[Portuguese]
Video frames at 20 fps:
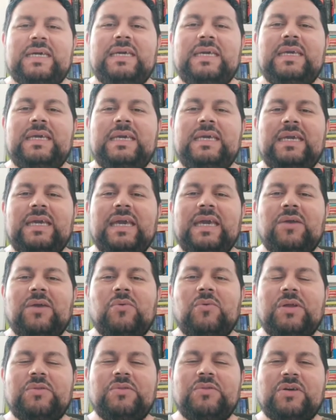E
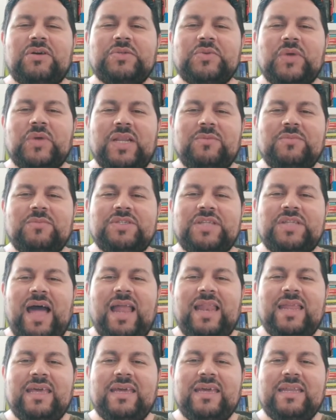quando nós falamos
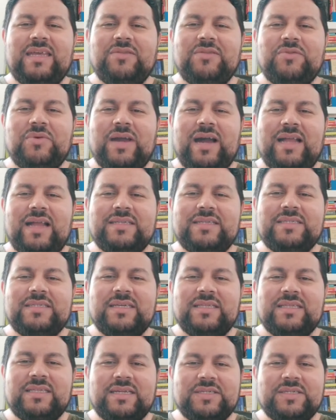da alegria do cálice que